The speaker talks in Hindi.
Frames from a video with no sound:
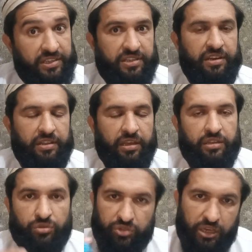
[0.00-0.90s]
कैसे रहता
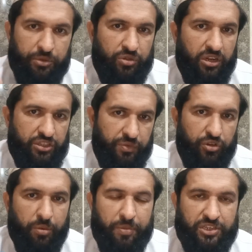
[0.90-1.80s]
है तो ये भी जो है ना इस
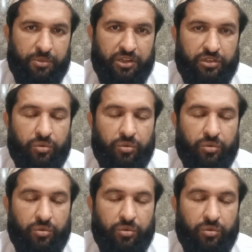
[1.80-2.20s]
वीडियो में मैं शामिल